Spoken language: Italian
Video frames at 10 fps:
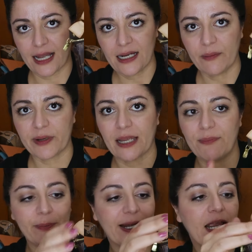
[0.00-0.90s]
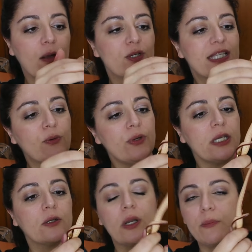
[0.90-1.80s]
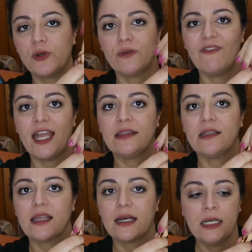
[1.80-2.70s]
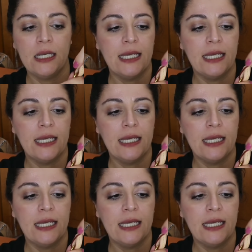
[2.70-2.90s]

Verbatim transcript: anche perché mi pare che questa qui non è più in vendita,